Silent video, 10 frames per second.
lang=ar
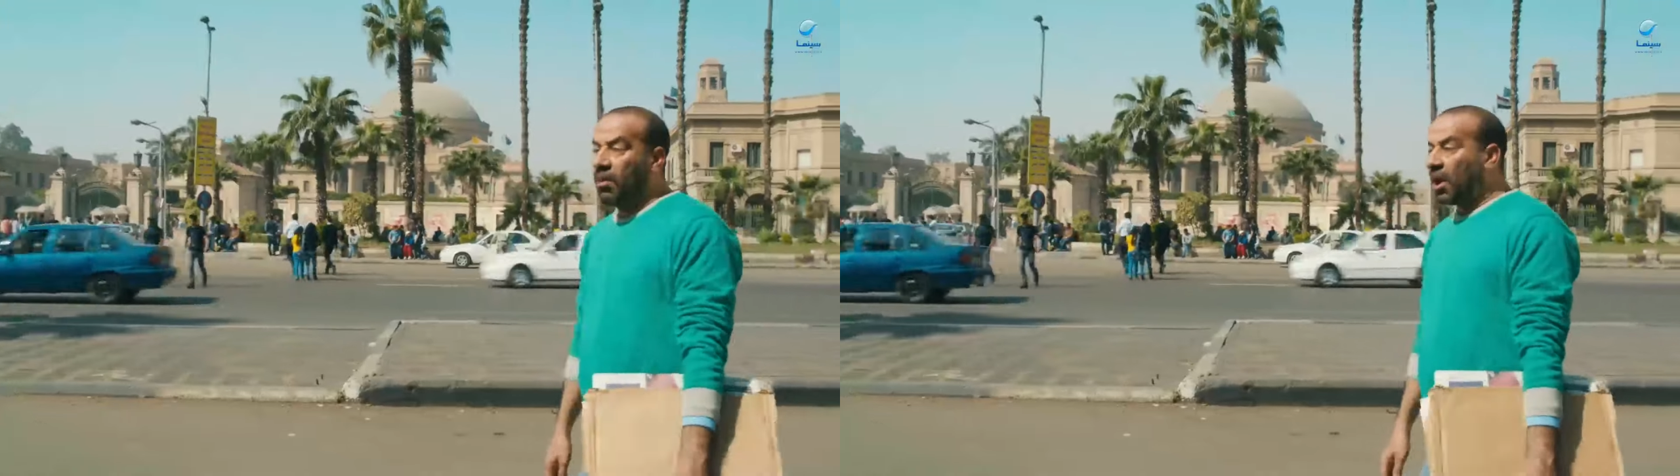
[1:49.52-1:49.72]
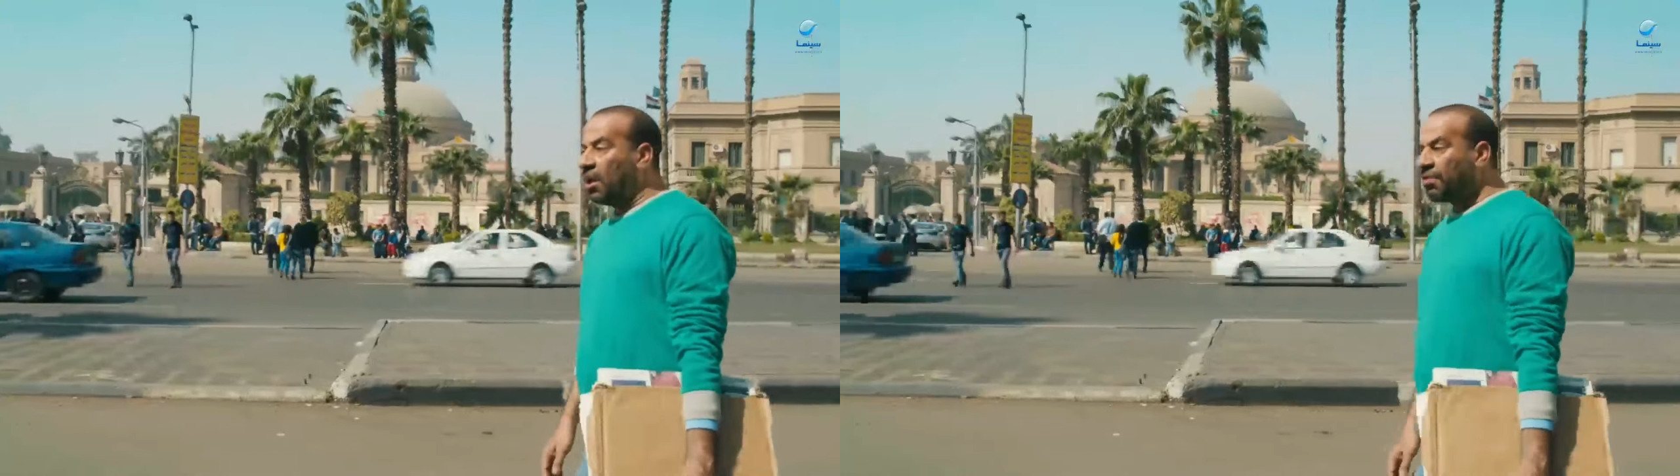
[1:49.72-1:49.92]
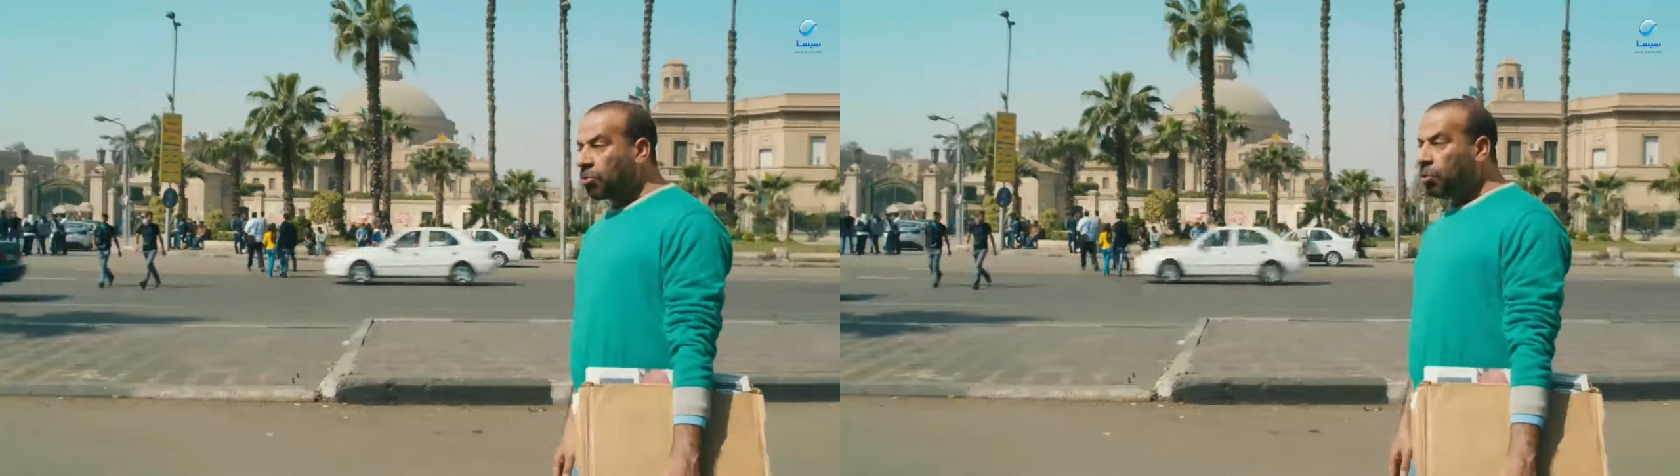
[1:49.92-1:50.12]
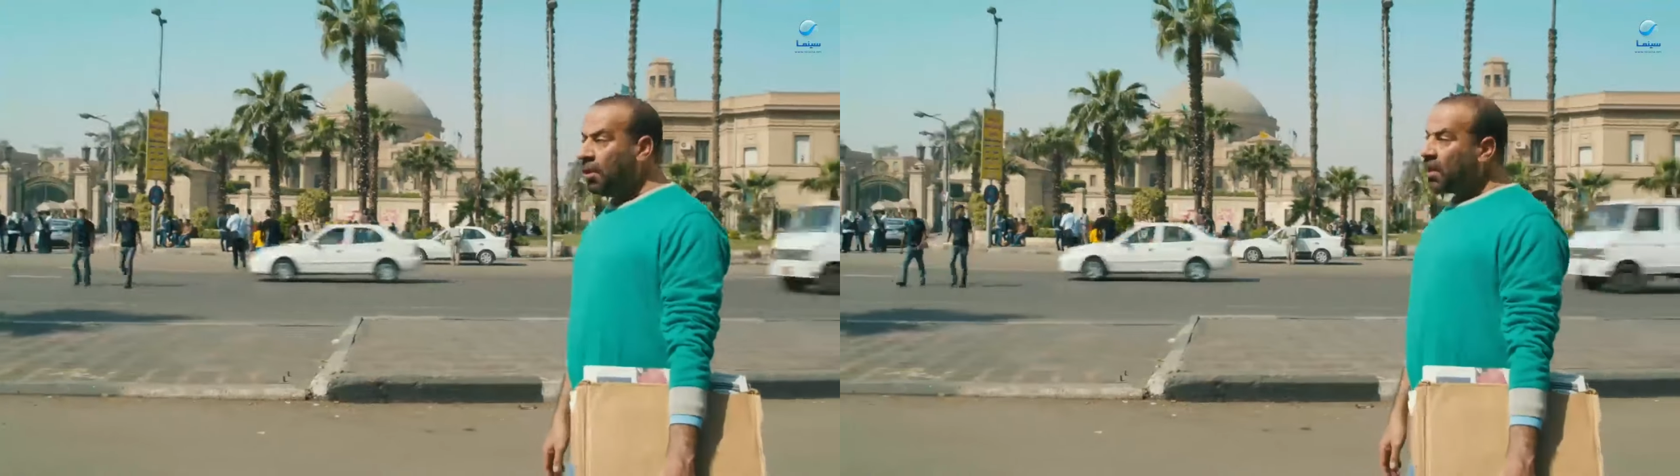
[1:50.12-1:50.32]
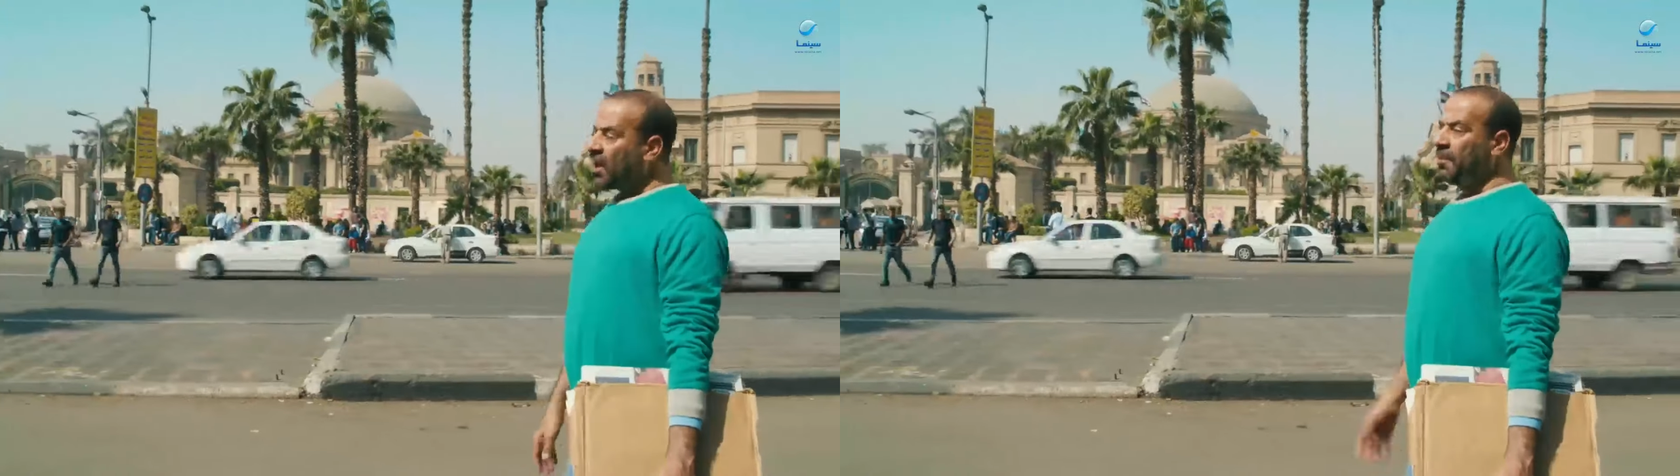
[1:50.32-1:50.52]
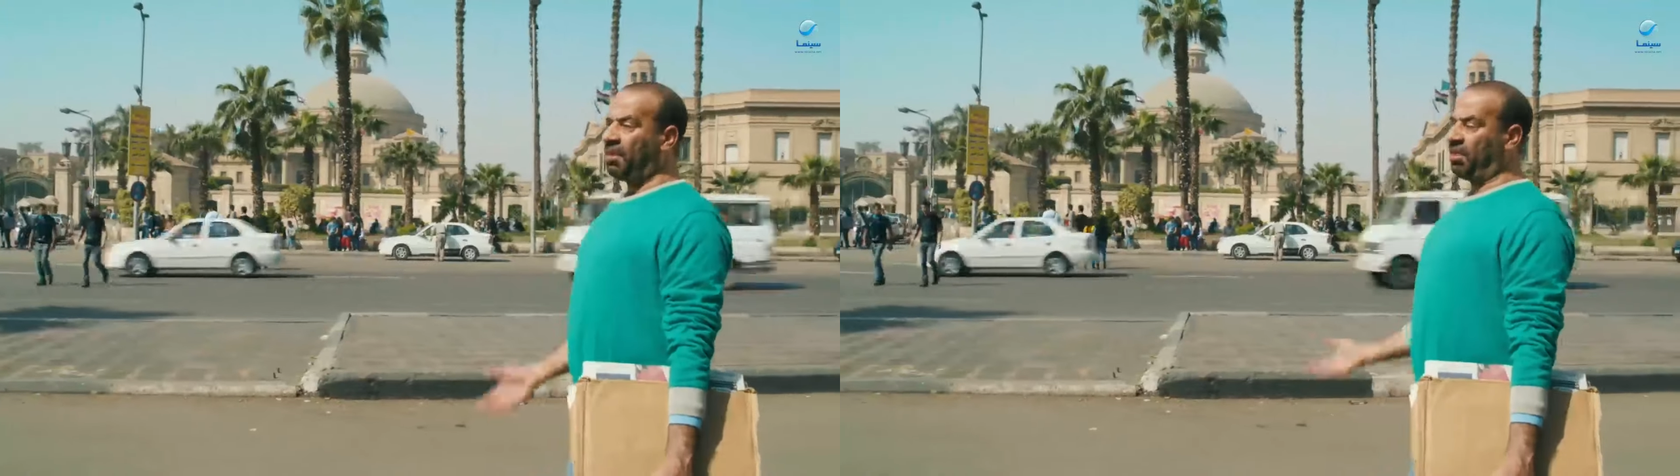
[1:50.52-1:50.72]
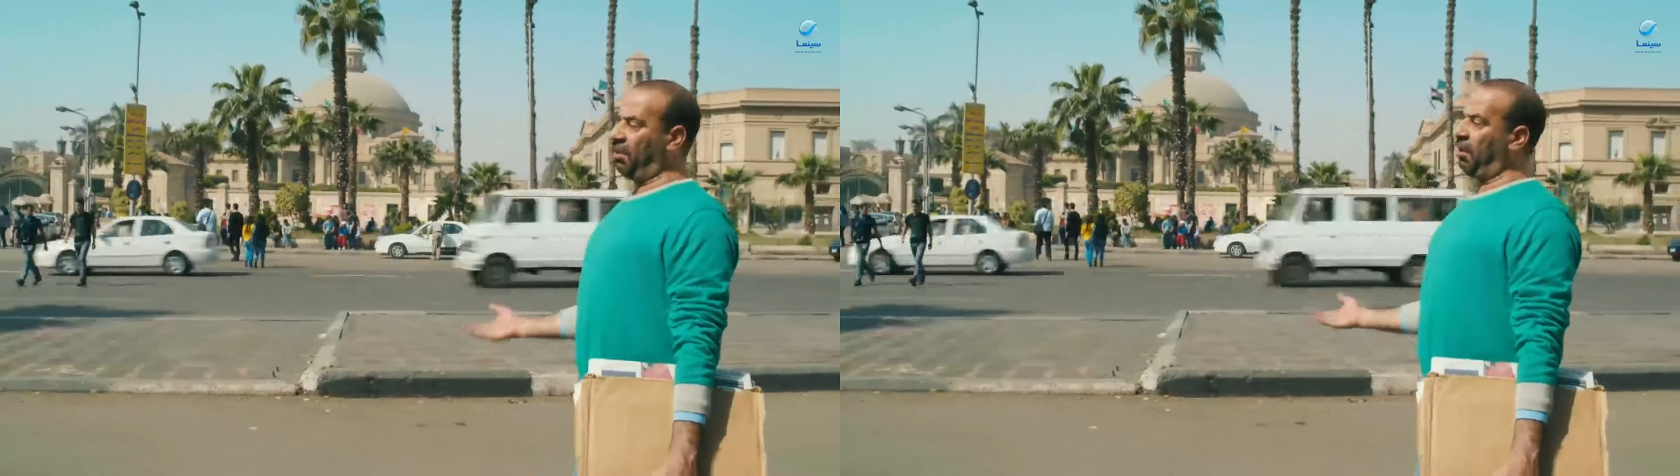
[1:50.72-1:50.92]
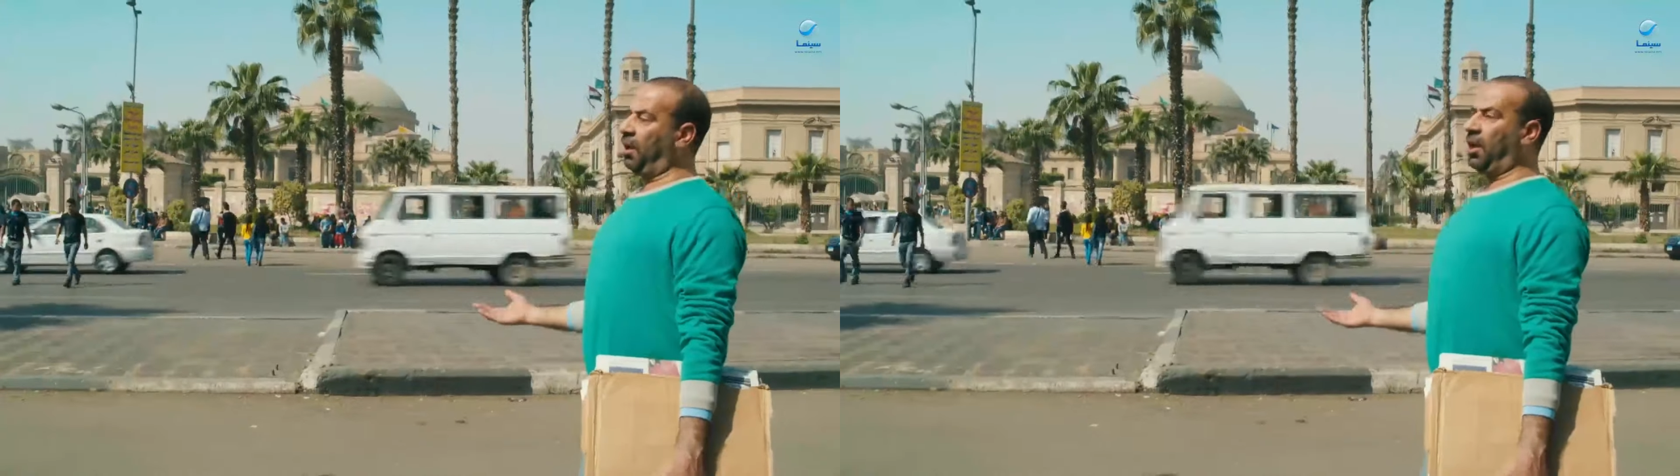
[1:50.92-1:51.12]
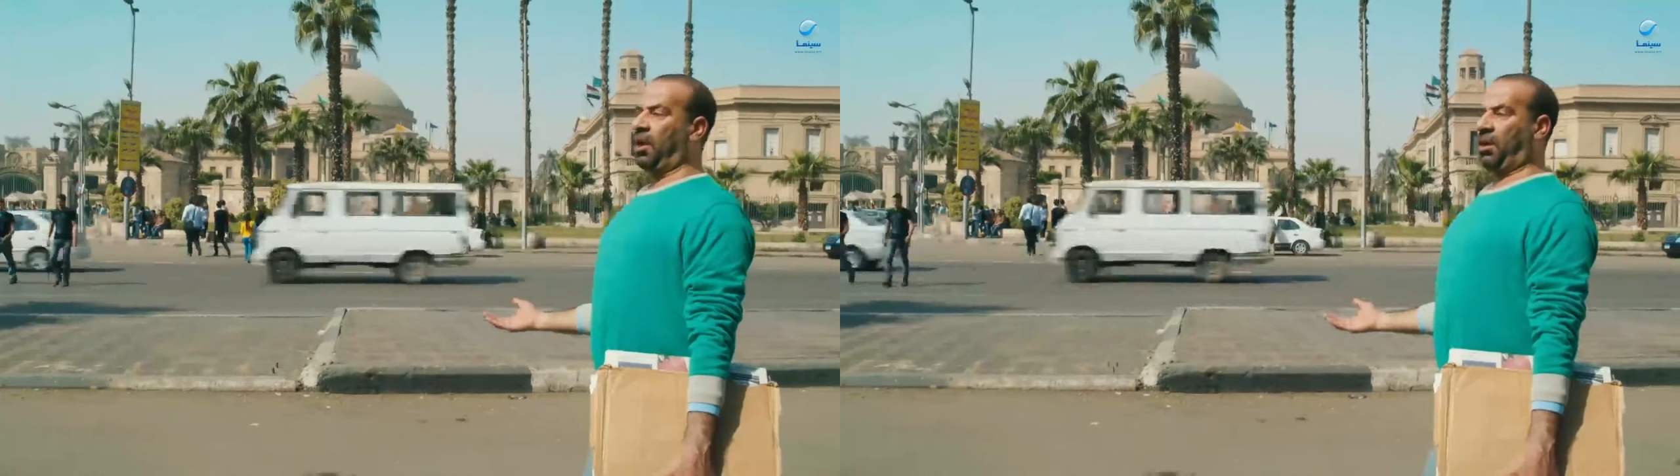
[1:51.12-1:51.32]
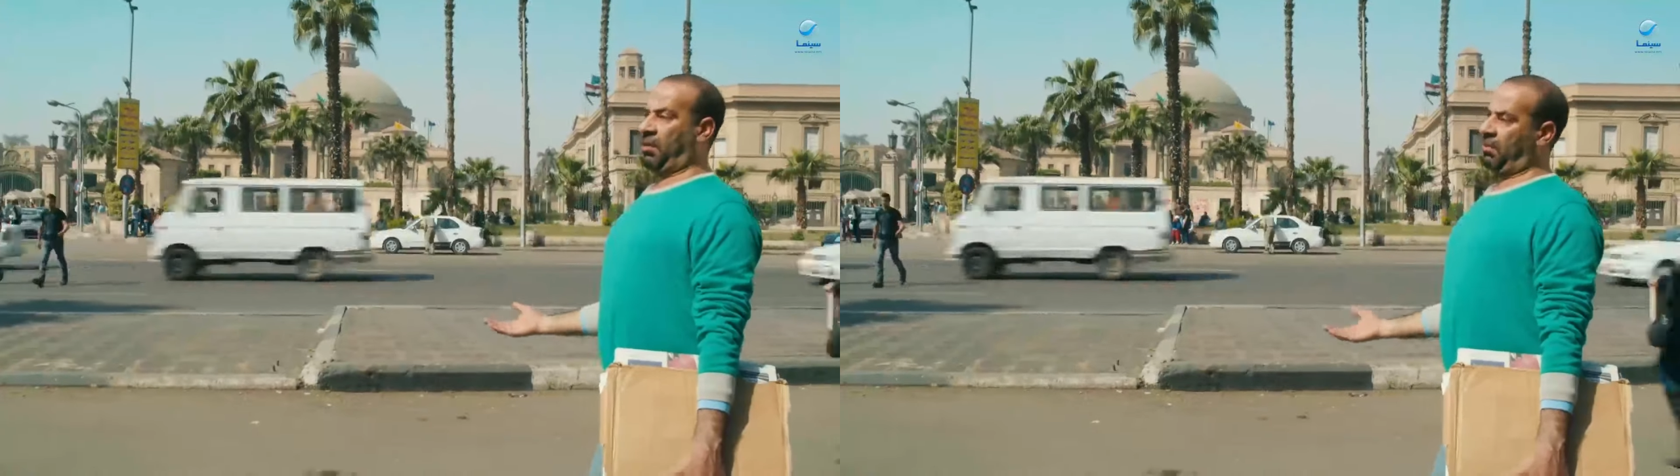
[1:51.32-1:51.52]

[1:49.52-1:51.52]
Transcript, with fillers: كان نفسي ادخلك يا جامعه الزنجرية.